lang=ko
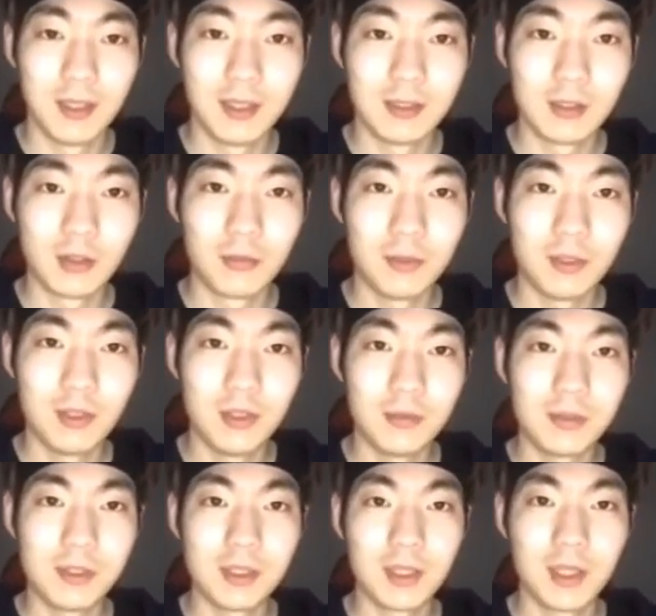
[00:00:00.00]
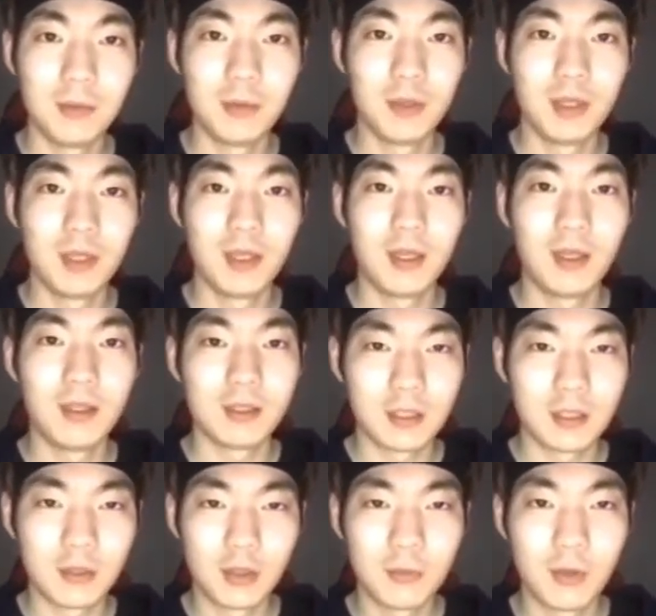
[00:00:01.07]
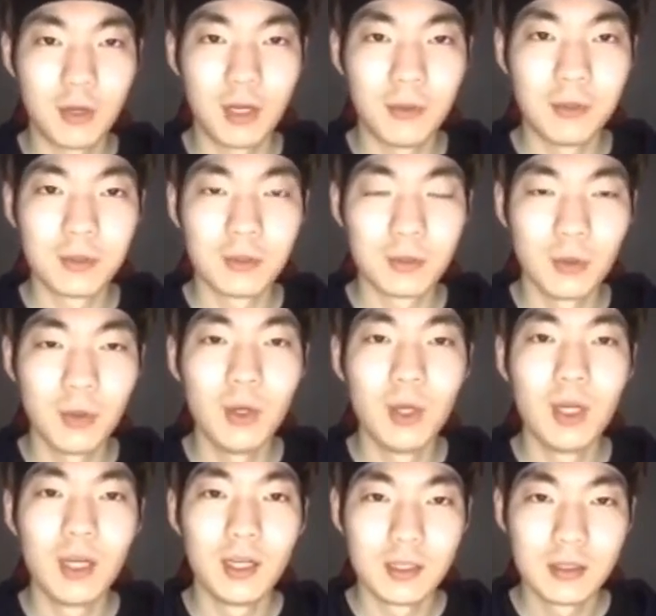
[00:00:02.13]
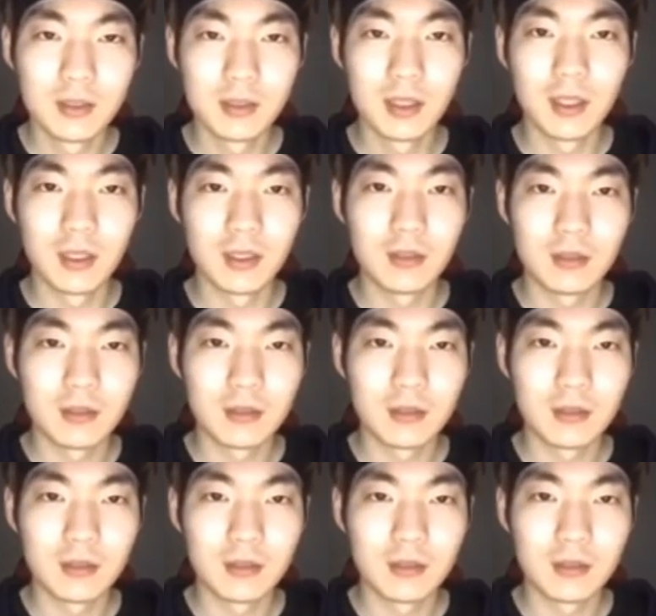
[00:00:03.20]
음. 정필립 씨가 이번에 잭더리퍼를 하면서도 이제